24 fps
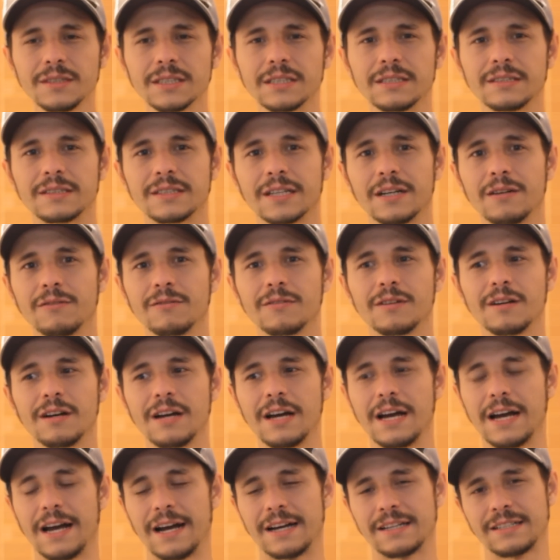Então,
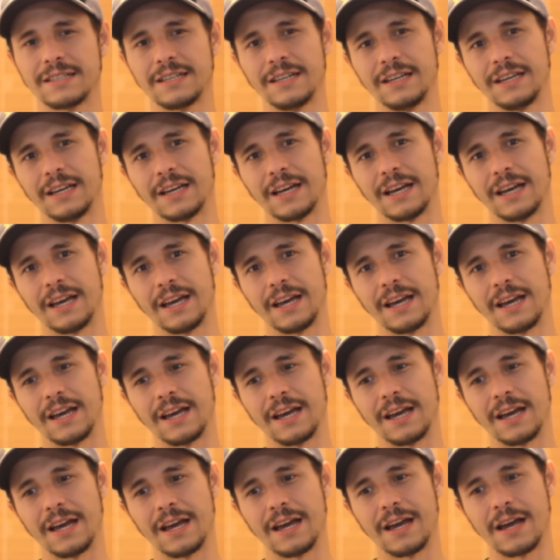assim,
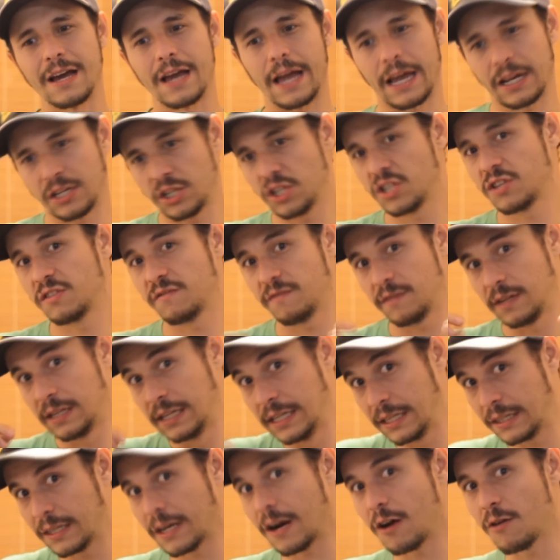é, a gente
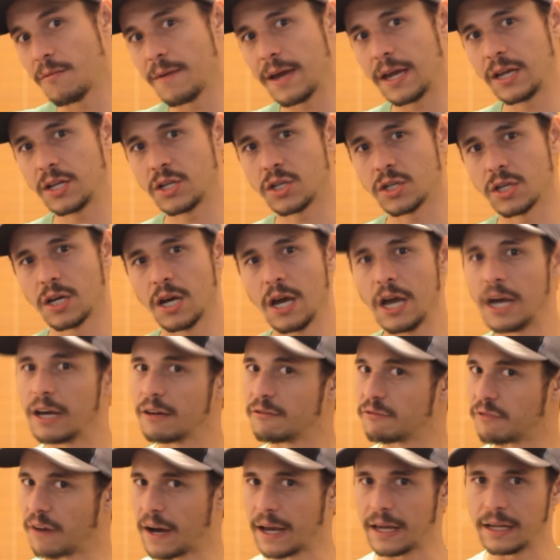literalmente
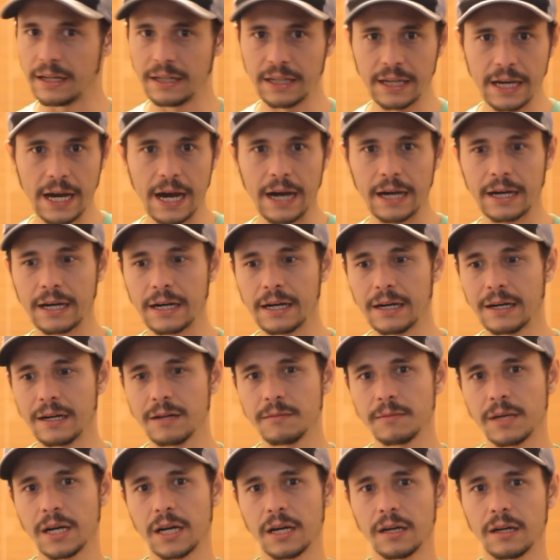vai ligar a
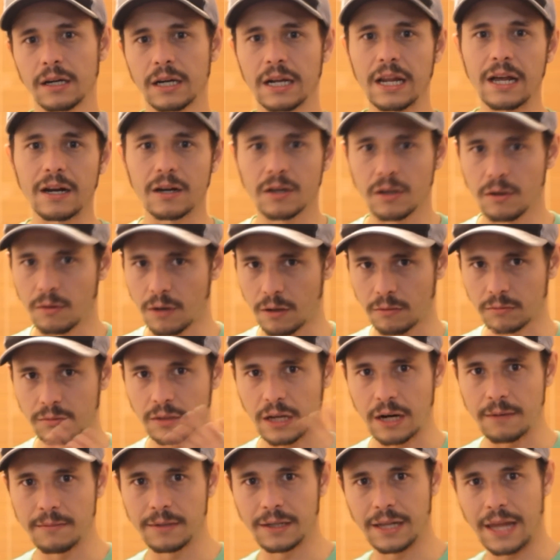câmera, claro que não é um
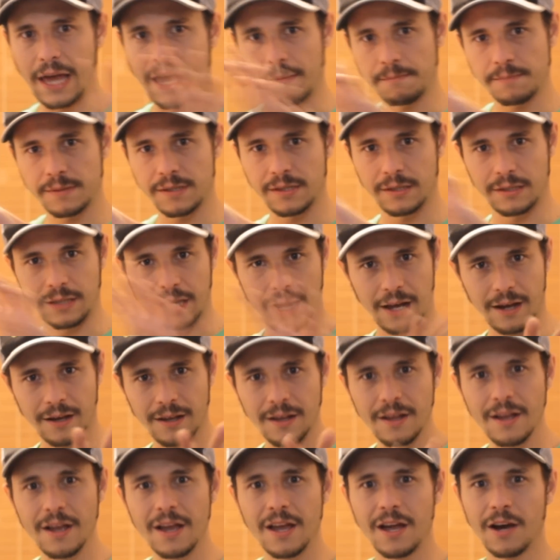time-lapse, tá?
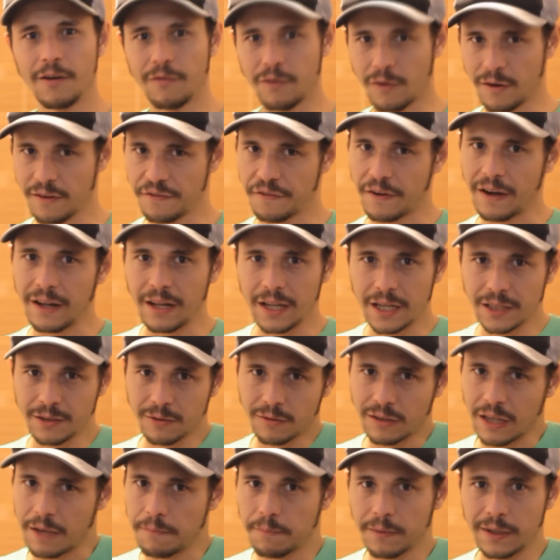Eu vou ir falando
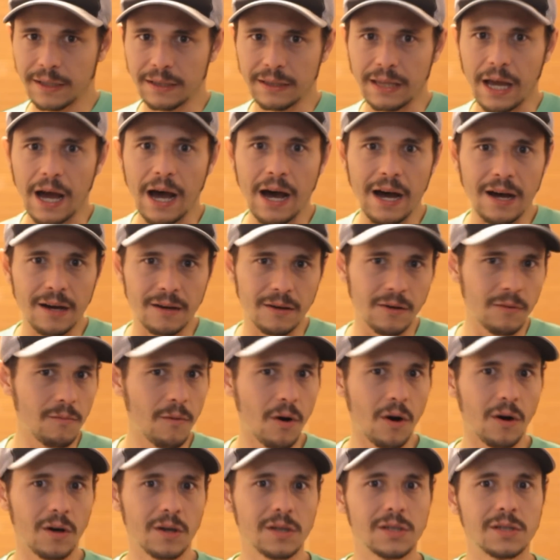o tempo que tá, eu
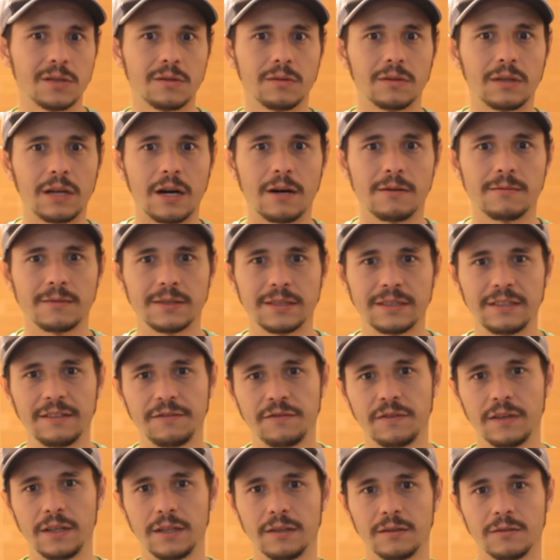mostro tal, mas
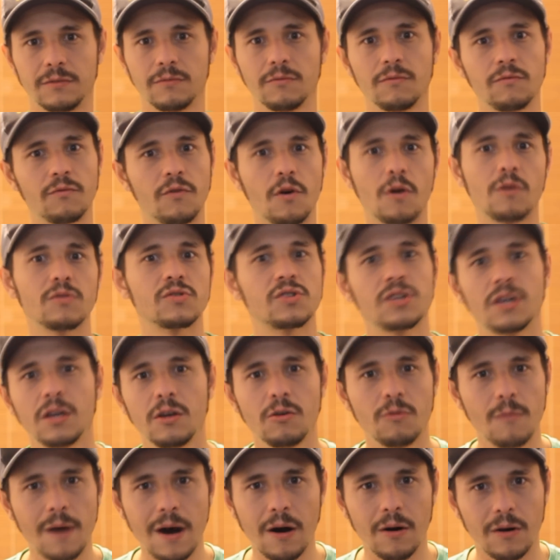enfim, não vou conseguir
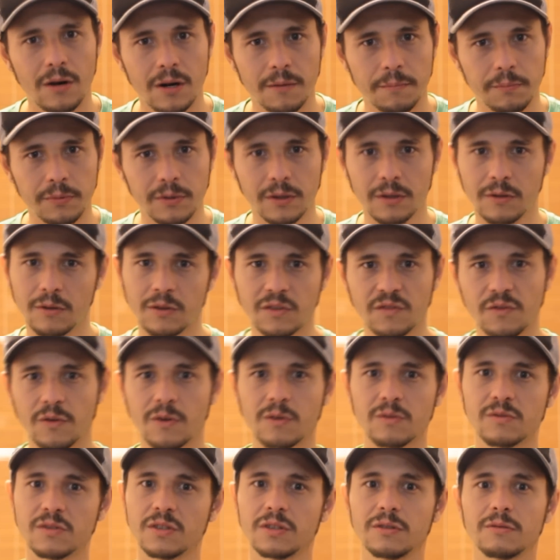em uma hora porque o nosso
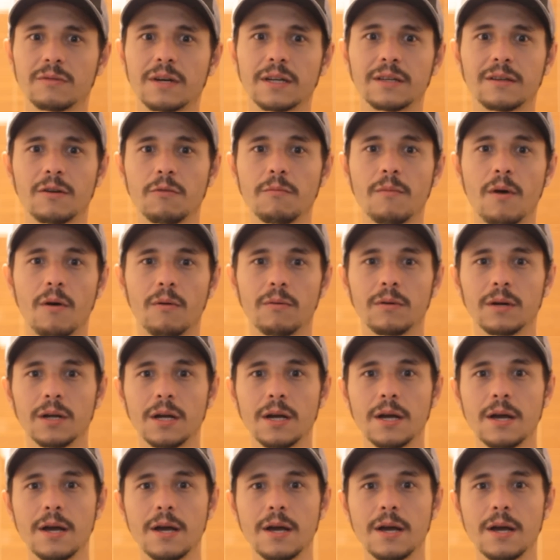fogãozinho não é tão bom.